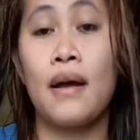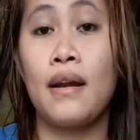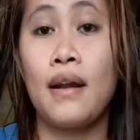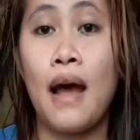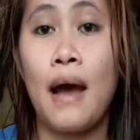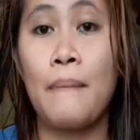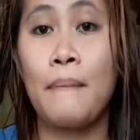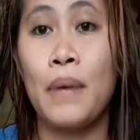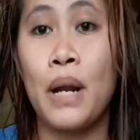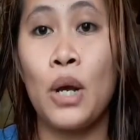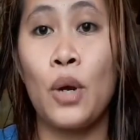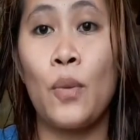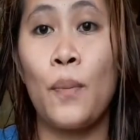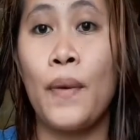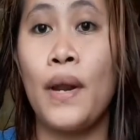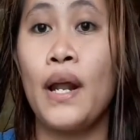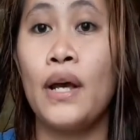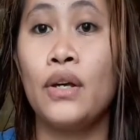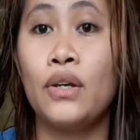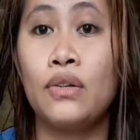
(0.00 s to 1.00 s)
na-apply ko
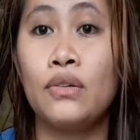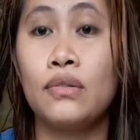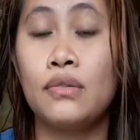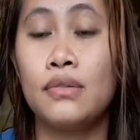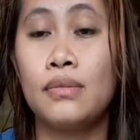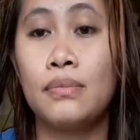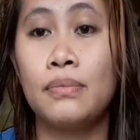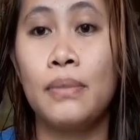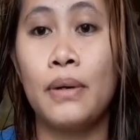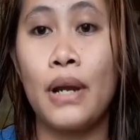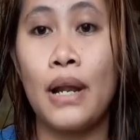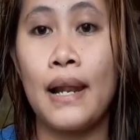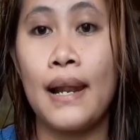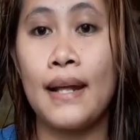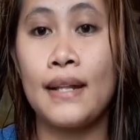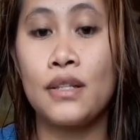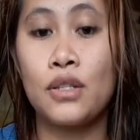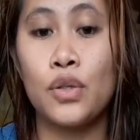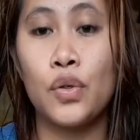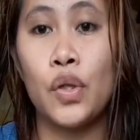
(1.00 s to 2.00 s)
pa lang yung
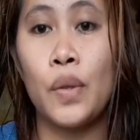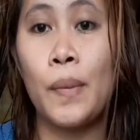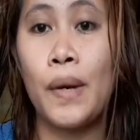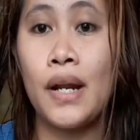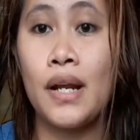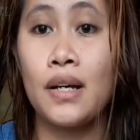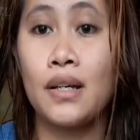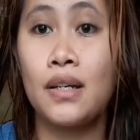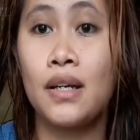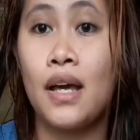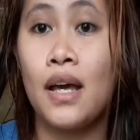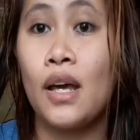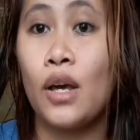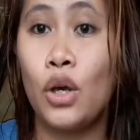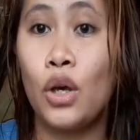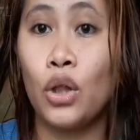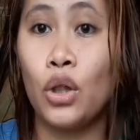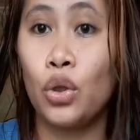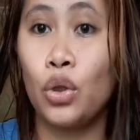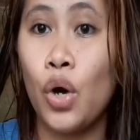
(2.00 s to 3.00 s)
brilliant so di ba
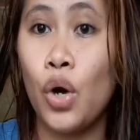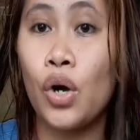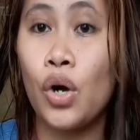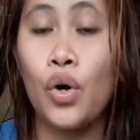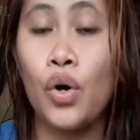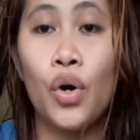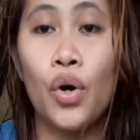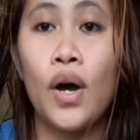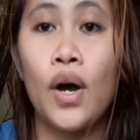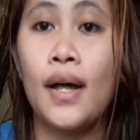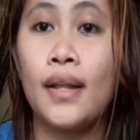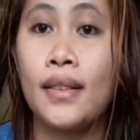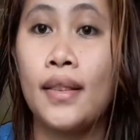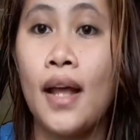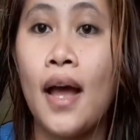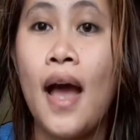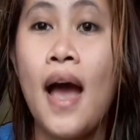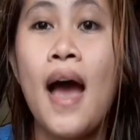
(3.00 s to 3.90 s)
naghinto ako at